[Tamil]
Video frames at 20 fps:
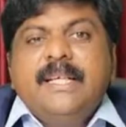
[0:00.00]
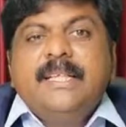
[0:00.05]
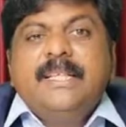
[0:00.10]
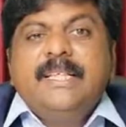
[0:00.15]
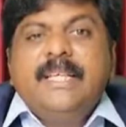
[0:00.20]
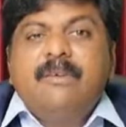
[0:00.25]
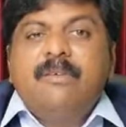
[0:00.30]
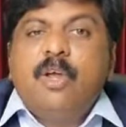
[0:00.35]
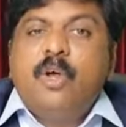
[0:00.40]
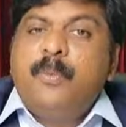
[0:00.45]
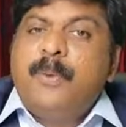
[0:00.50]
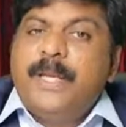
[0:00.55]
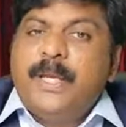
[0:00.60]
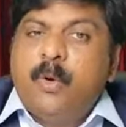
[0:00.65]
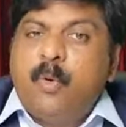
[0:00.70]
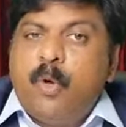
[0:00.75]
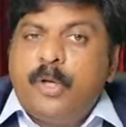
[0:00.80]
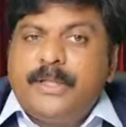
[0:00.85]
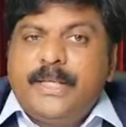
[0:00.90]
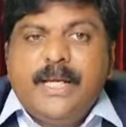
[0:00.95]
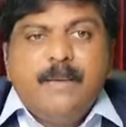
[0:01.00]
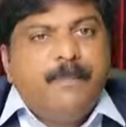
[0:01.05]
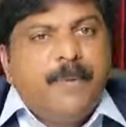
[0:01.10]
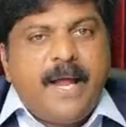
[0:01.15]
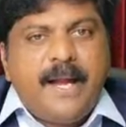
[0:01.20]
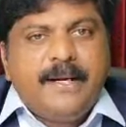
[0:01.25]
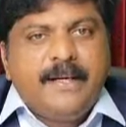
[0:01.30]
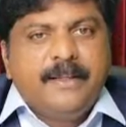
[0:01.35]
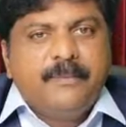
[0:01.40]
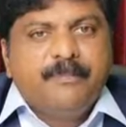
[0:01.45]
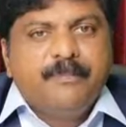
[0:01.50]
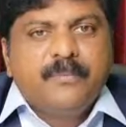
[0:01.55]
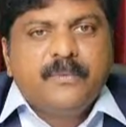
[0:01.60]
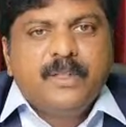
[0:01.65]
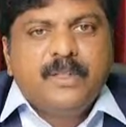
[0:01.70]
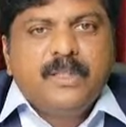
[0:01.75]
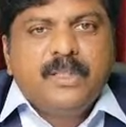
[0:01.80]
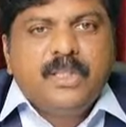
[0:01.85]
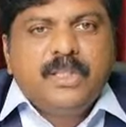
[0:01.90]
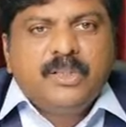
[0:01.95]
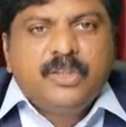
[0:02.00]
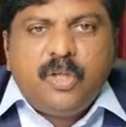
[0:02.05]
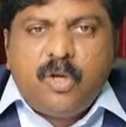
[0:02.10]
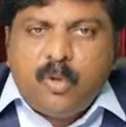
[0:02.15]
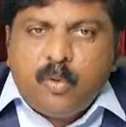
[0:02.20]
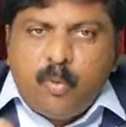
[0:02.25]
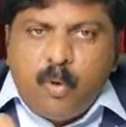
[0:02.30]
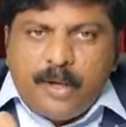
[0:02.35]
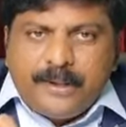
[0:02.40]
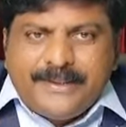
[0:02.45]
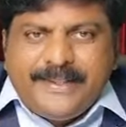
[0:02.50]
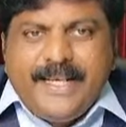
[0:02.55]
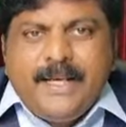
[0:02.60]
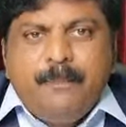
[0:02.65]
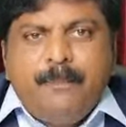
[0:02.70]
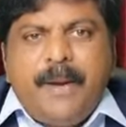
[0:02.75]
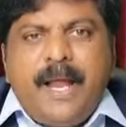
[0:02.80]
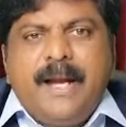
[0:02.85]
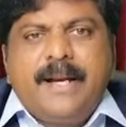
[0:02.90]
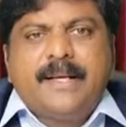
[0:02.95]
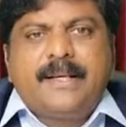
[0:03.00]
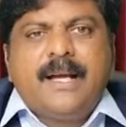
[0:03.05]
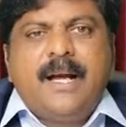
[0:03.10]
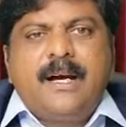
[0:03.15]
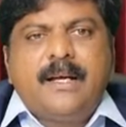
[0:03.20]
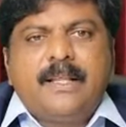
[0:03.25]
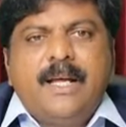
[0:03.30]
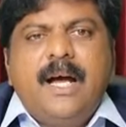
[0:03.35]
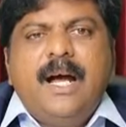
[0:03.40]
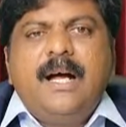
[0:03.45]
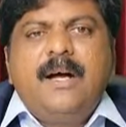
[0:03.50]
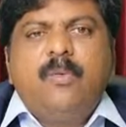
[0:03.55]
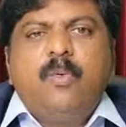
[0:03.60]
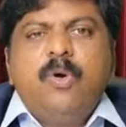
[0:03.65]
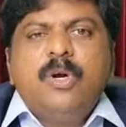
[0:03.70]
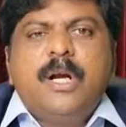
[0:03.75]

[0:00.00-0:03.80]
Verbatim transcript: இது எவ்வளோ பெரிய ஒர்க்கிங் பிளான் ஸோ ஒரு ஒர்க்கிங் பிளானுக்காக தான்